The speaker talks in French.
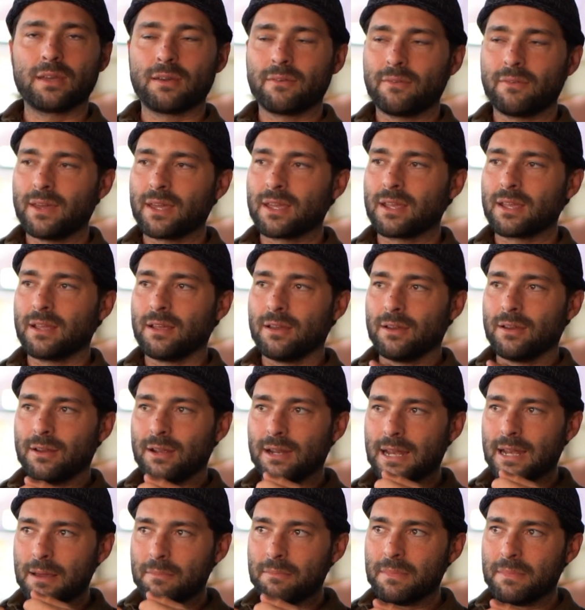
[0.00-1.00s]
avec
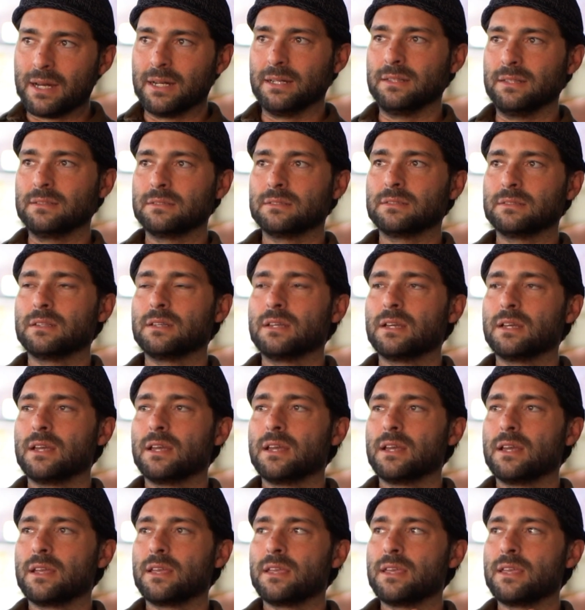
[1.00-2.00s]
la main,
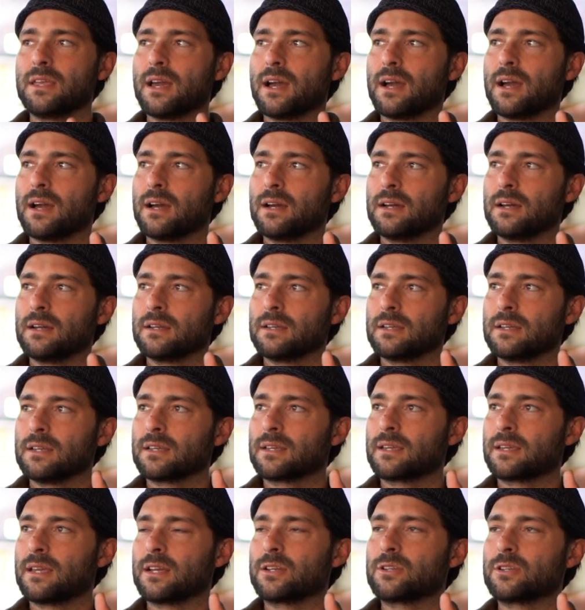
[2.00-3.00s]
il y a
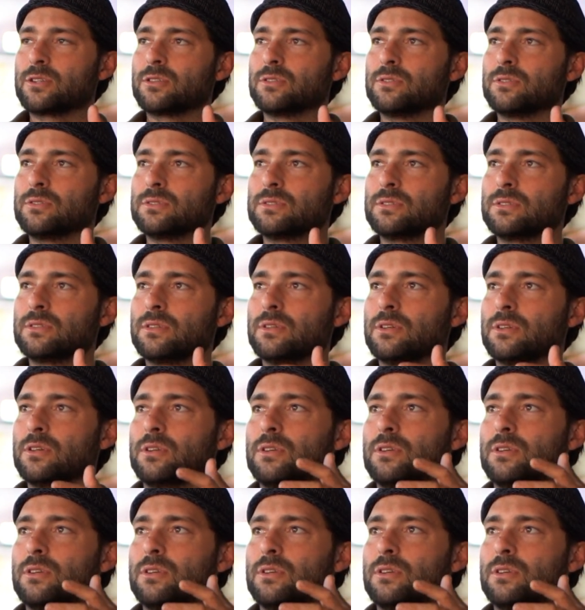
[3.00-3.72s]
quelque chose